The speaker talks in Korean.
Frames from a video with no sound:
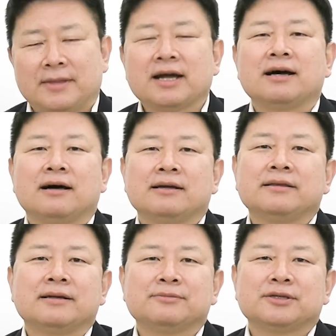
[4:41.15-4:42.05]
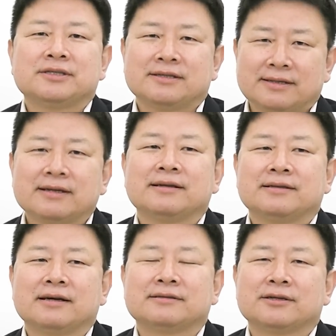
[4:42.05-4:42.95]
내가 옛날보다 잘 살게
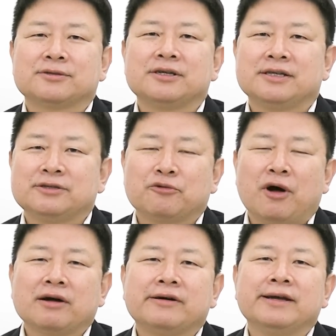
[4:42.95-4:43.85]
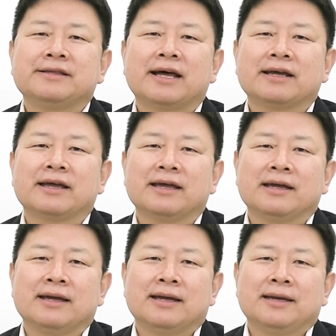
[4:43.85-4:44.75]
됐다 하더라도 그걸 과거의
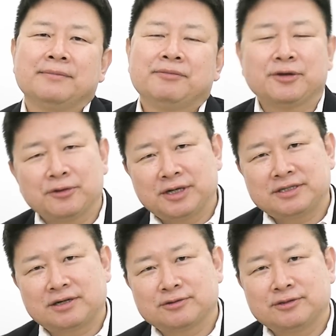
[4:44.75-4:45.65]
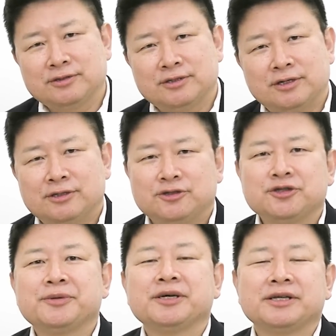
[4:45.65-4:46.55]
나에게 비교를 하지 않고
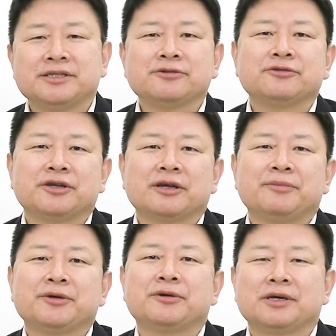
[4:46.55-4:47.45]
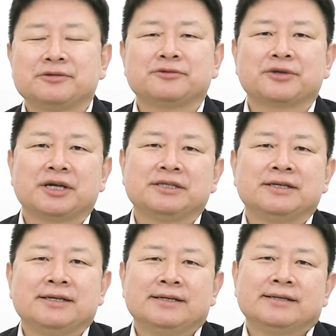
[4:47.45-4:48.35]
주변의 친구들에게 비교를 하는 순간
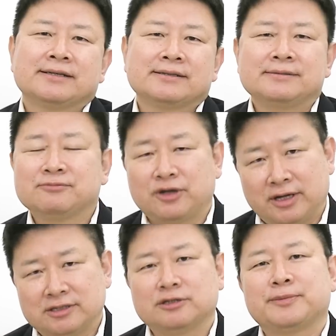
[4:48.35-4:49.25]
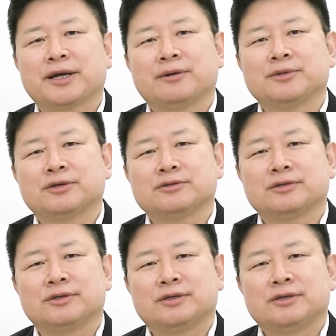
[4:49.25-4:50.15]
그는 불행해질 수밖에 없는 거죠.